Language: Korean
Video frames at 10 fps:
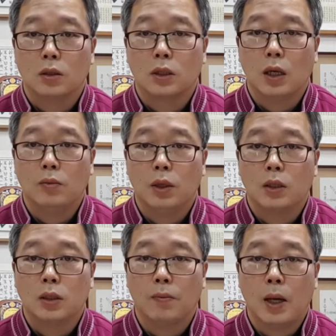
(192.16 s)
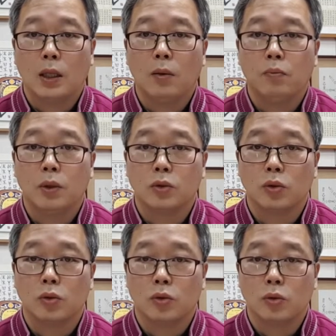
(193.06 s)
자입을 해서 반대편
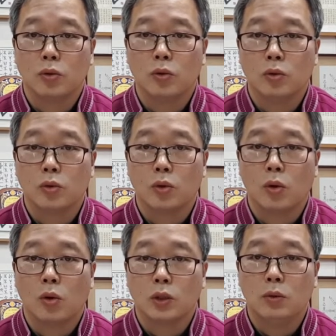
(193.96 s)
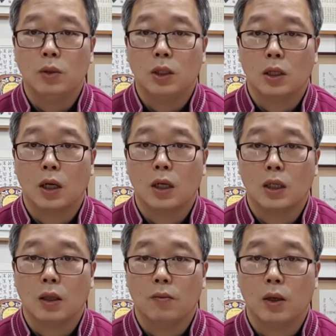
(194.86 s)
쪽으로 눈으로 침이
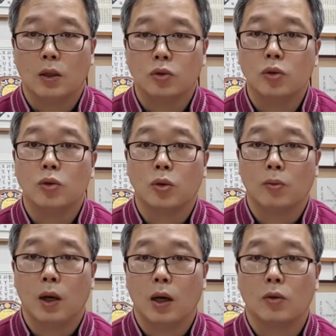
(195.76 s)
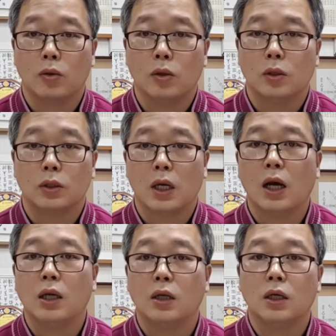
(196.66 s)
들어가게 되면 초골동맥하고는
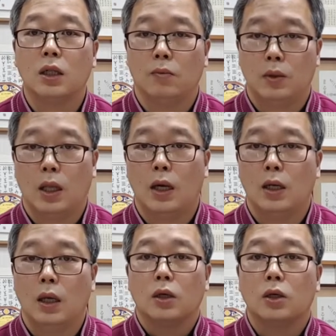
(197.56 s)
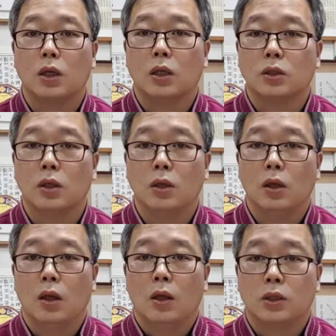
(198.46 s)
상관이 없게 됩니다. 그렇게 해서
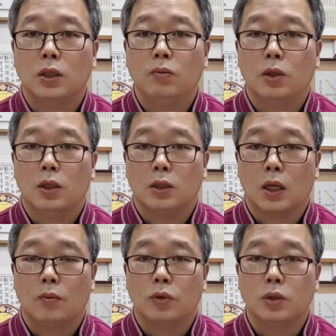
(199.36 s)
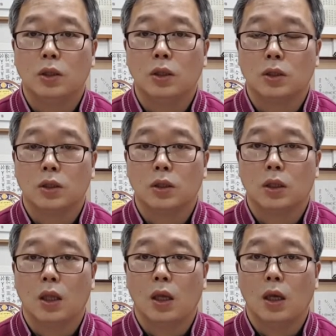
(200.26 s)
침을 잘못 찔렀을
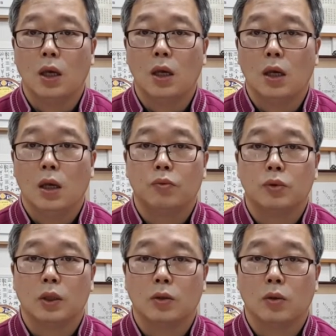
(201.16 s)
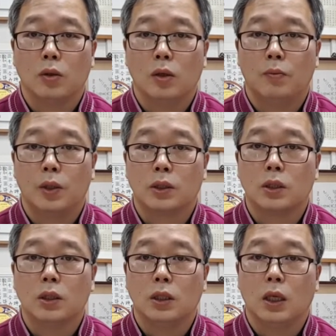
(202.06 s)
때의 부작용을
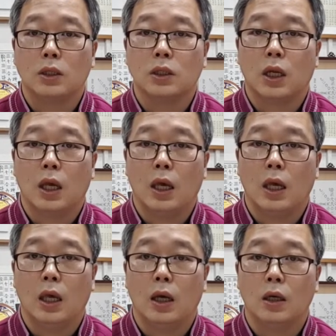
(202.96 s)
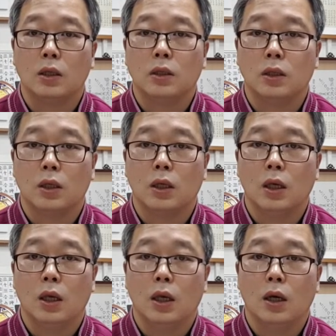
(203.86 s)
벌써 예전에
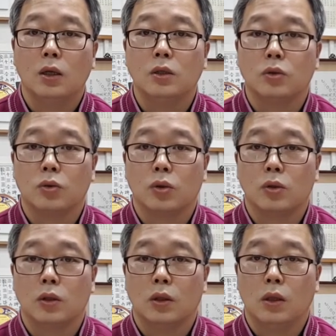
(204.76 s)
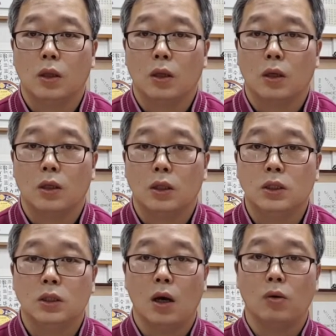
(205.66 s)
어른들이 어느 정도는 어,
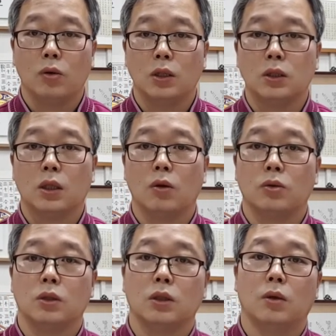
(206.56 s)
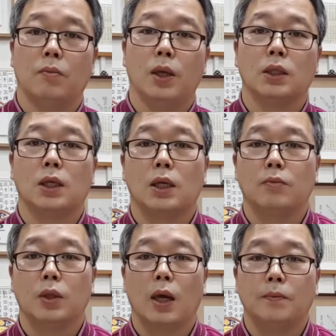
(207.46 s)
인식하고 계셨다고 저는 판단을
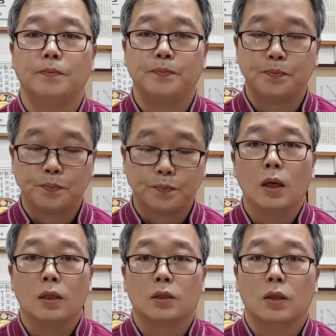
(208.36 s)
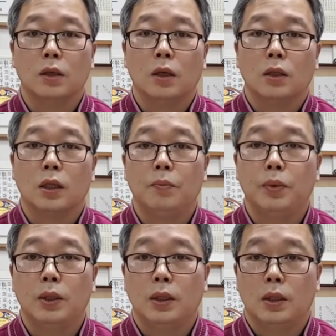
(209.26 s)
합니다. 그래서
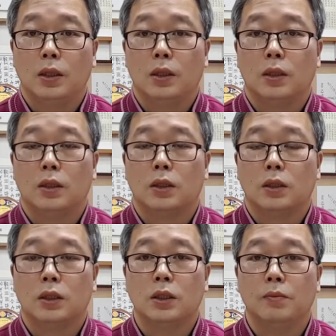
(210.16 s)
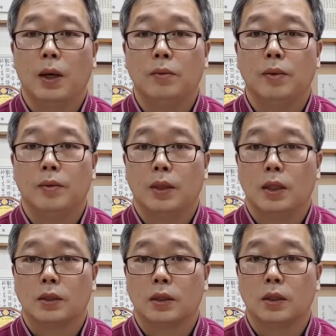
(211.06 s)
TP를 치는 방법에
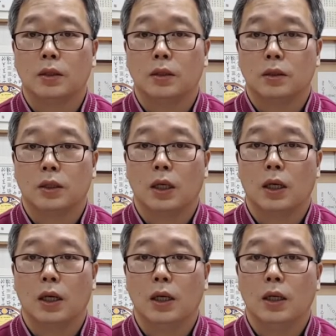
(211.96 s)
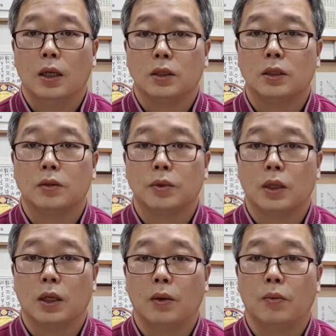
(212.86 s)
대해서는 제가 실습
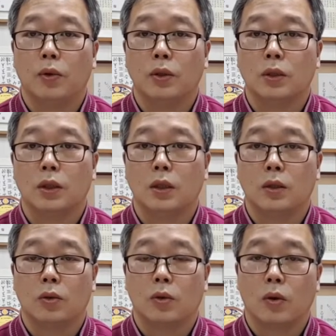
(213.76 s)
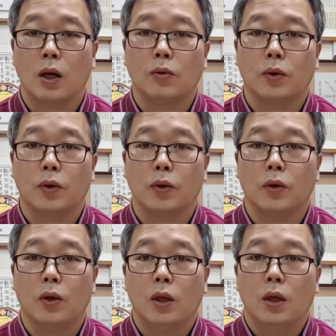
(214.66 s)
시간에 보여드리도록 하고요.
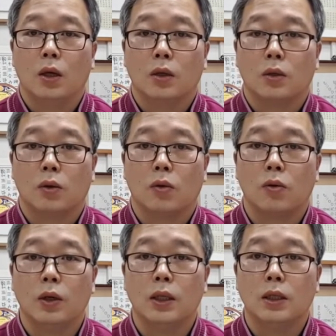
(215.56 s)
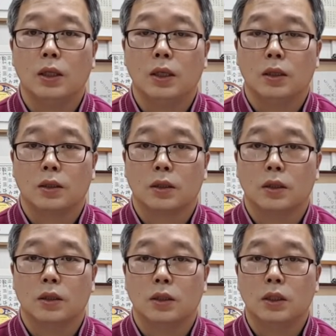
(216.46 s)
그리고 권해드리는
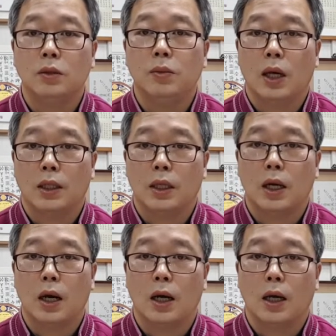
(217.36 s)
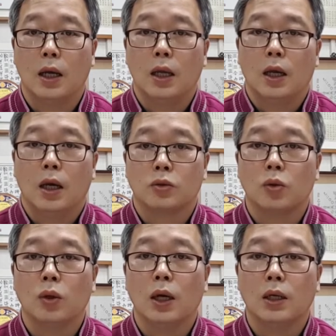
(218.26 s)
것은 침이 아니라
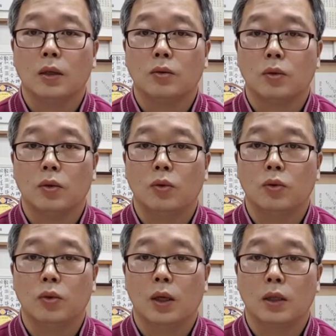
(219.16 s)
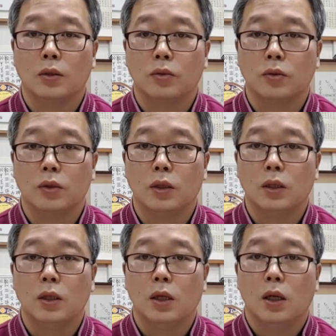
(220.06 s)
손가락으로 후두와
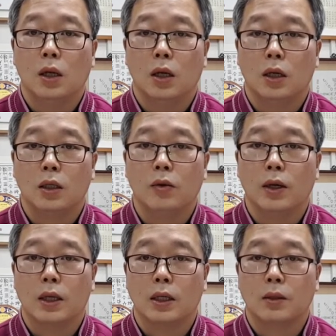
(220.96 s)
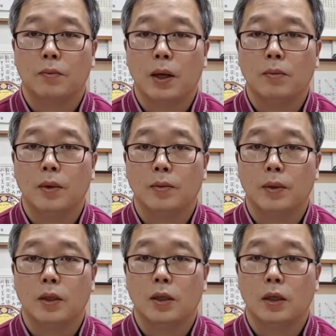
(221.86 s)
근육을 아, 이완하는
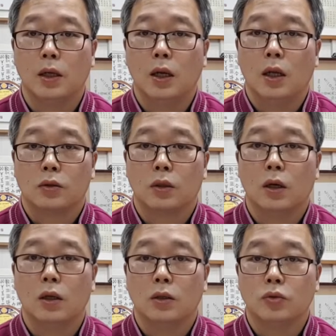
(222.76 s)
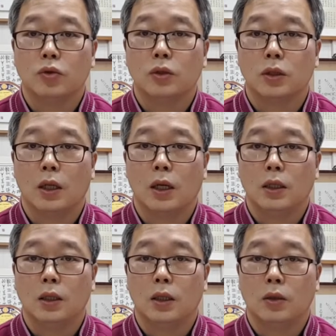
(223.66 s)
방법을 더
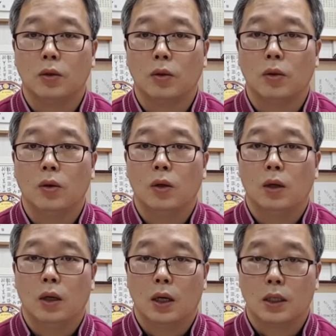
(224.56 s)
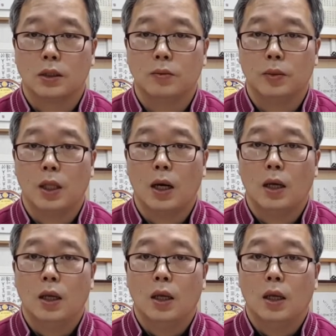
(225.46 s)
추천해 드리도록 하겠습니다.